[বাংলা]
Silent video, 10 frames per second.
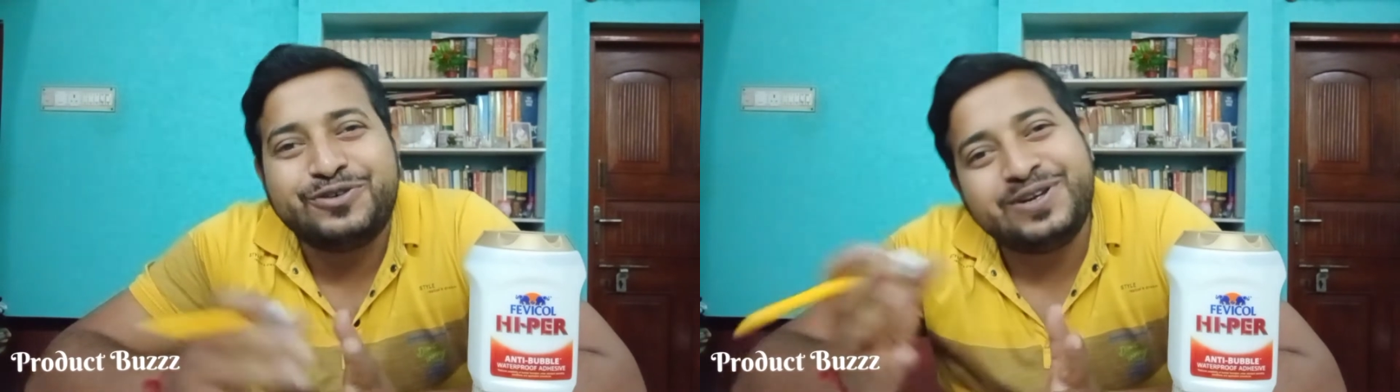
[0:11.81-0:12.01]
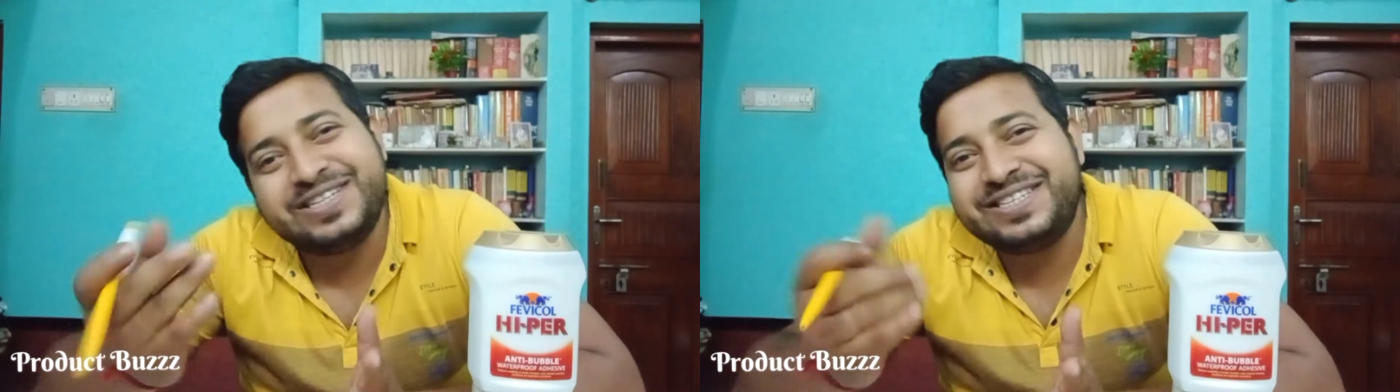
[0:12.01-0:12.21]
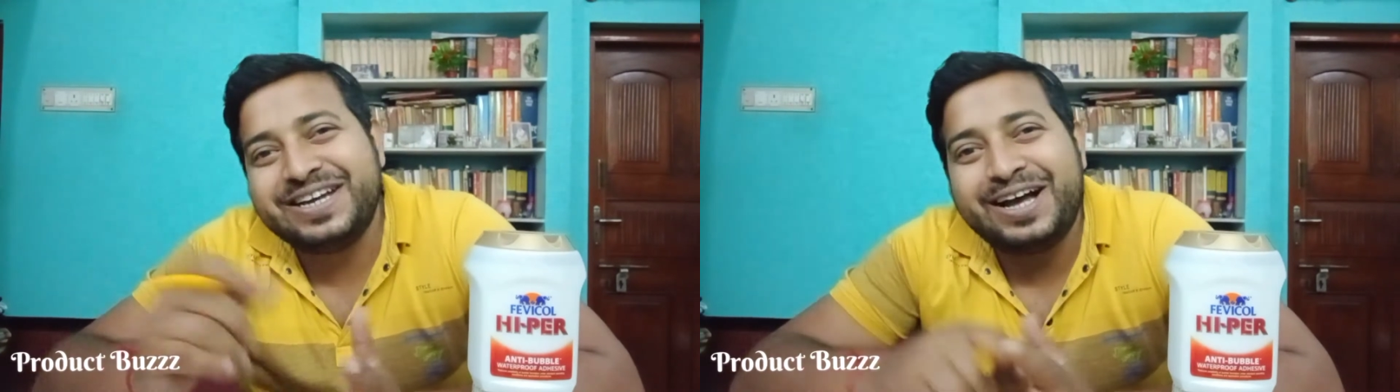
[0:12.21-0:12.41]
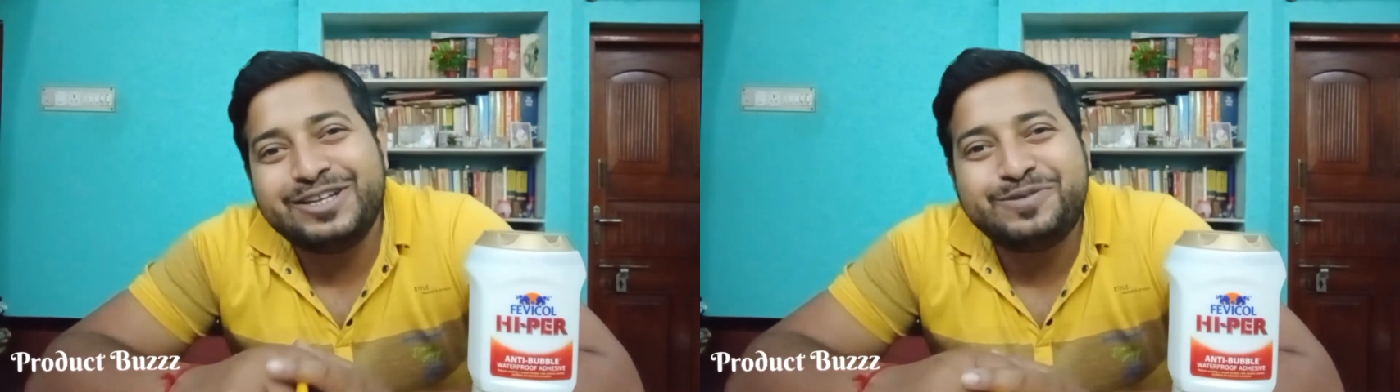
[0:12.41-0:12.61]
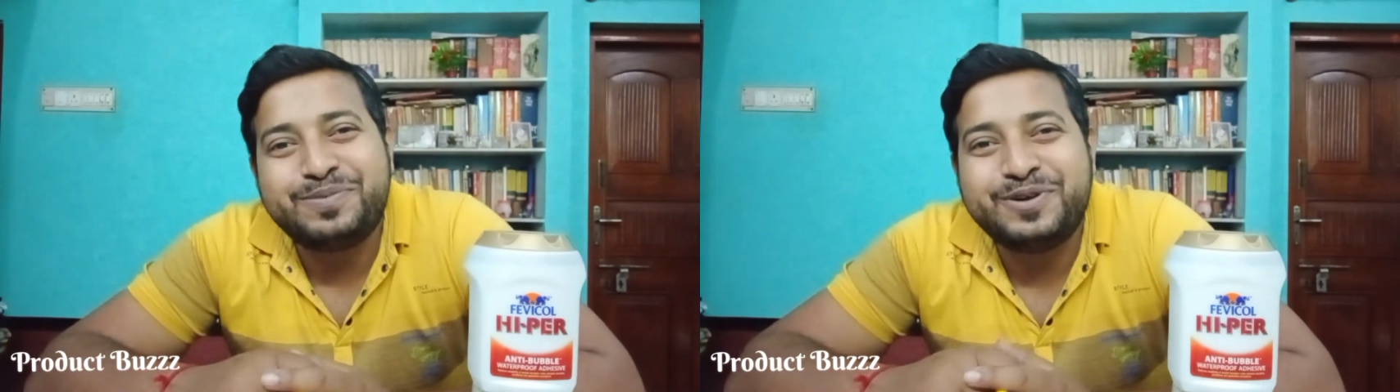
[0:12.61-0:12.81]
চলে এসেছি
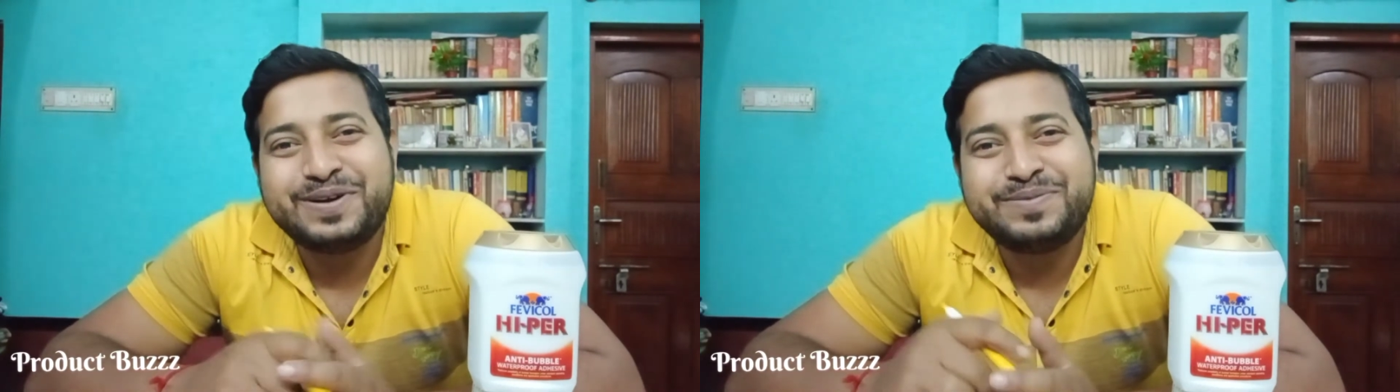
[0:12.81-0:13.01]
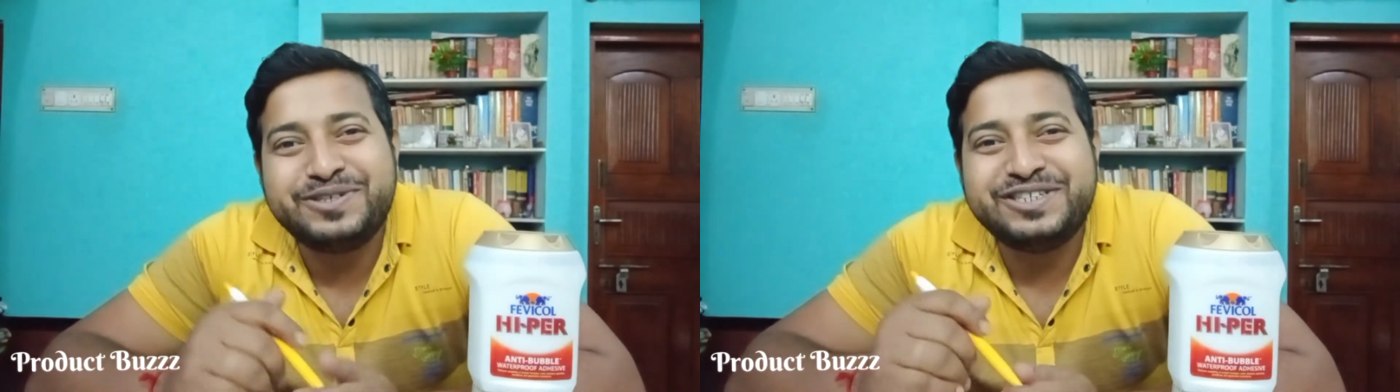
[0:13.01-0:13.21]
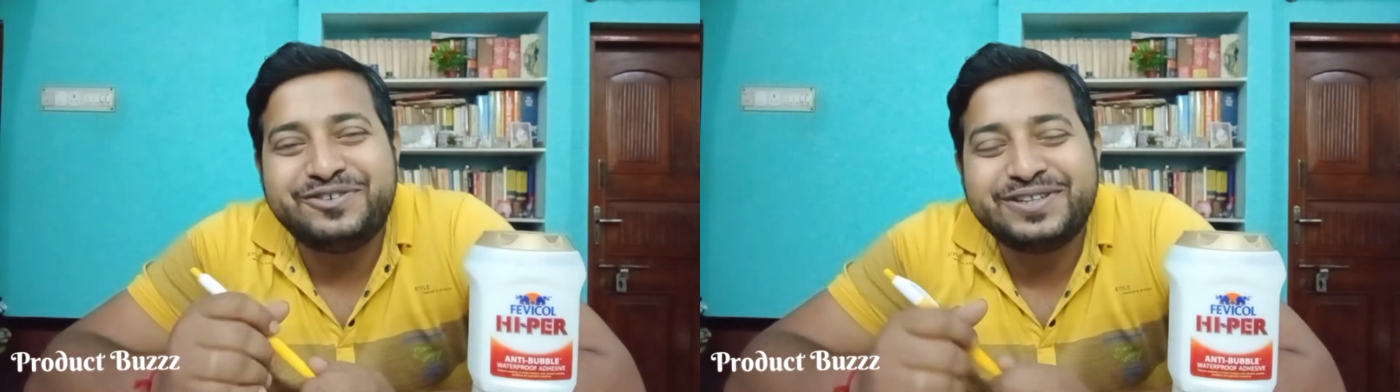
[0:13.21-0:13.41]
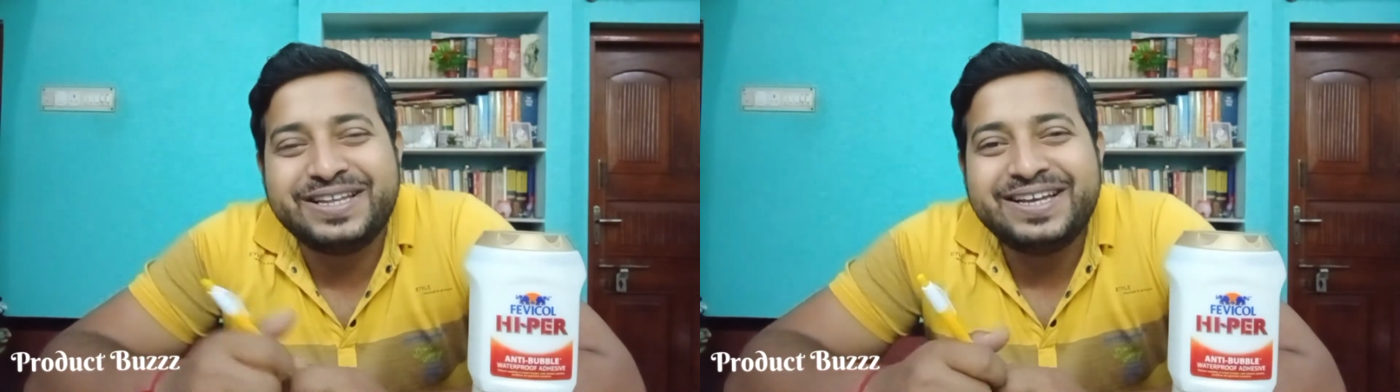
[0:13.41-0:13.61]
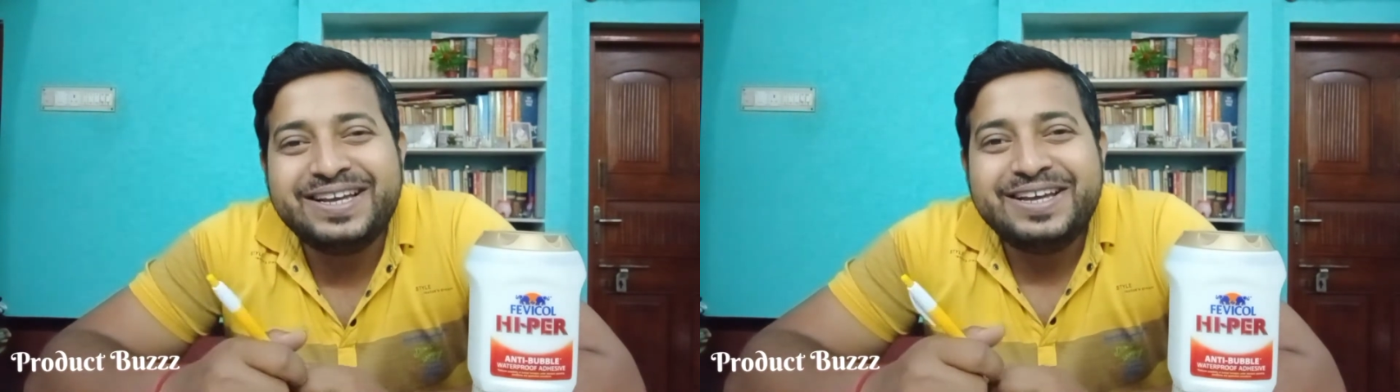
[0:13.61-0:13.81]
আজও প্রোডাক্টবাজি করতে